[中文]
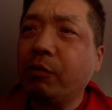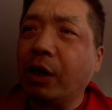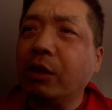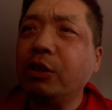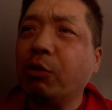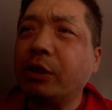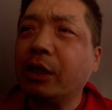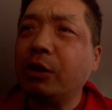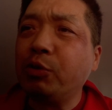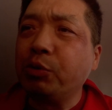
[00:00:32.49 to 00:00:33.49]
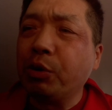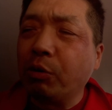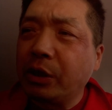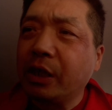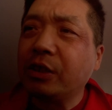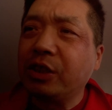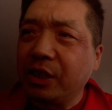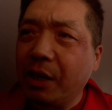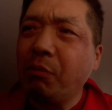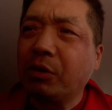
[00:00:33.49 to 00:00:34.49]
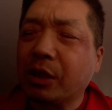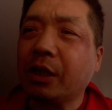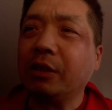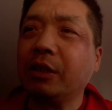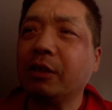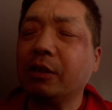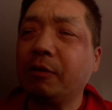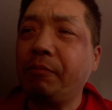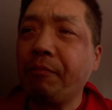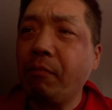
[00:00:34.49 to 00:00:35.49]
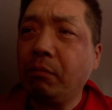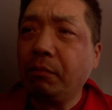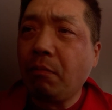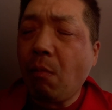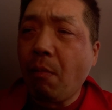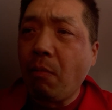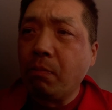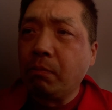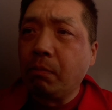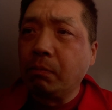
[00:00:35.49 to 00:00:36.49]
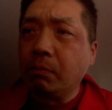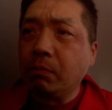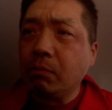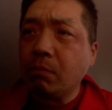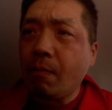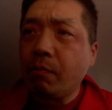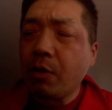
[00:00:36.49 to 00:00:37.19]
反正有这个旅游这个节目是肯定的。嗯，